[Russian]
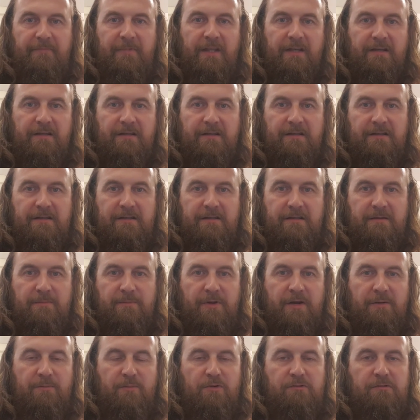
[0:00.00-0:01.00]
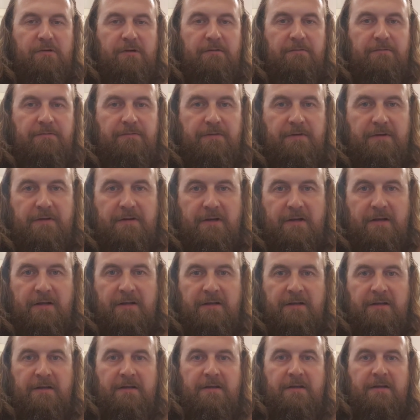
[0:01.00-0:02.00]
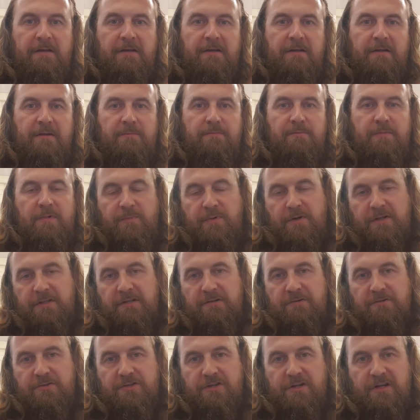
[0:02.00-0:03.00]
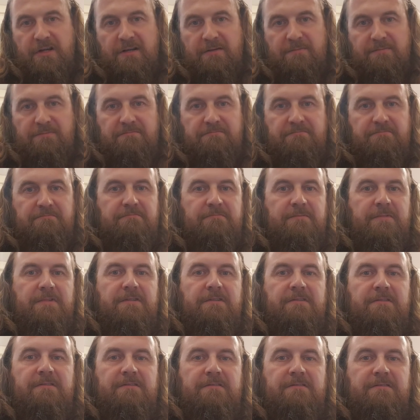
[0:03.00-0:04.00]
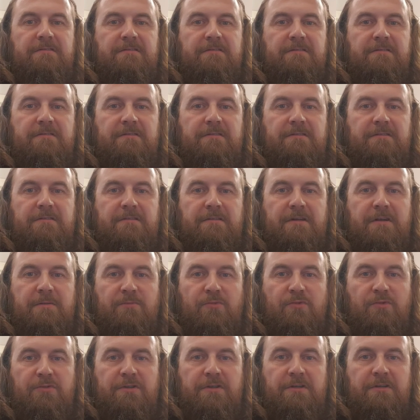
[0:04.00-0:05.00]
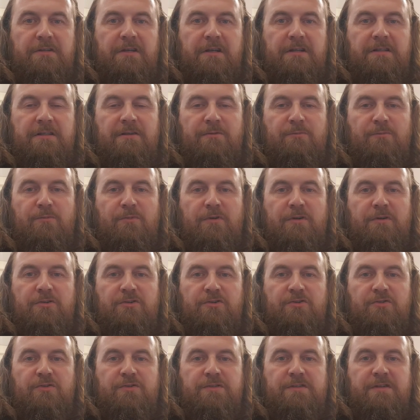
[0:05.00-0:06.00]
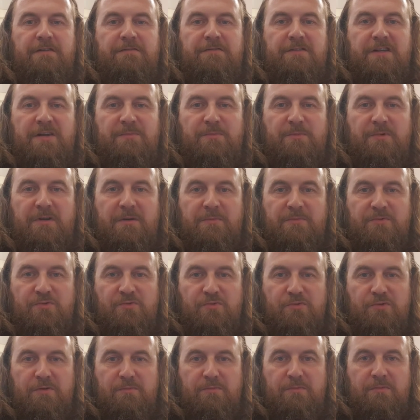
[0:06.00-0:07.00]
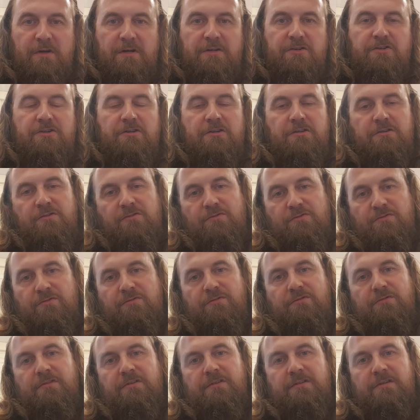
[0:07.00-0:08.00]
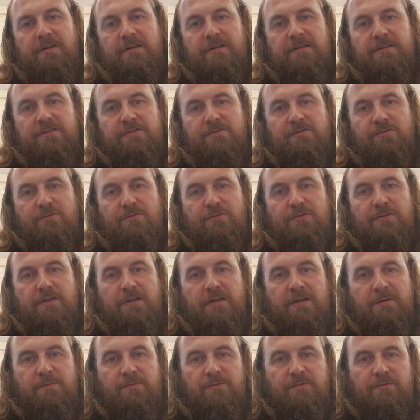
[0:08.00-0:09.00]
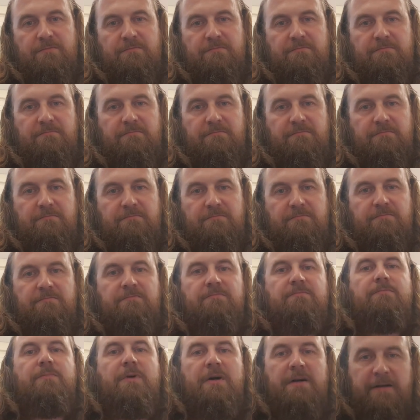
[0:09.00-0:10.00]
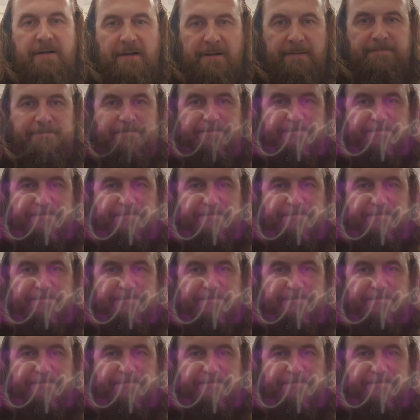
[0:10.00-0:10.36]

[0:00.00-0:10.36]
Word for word: э, прямого эфира. Мы продолжаем э, работать. Я думаю, что завтра мы обсудим очередную интересную тему. Пока.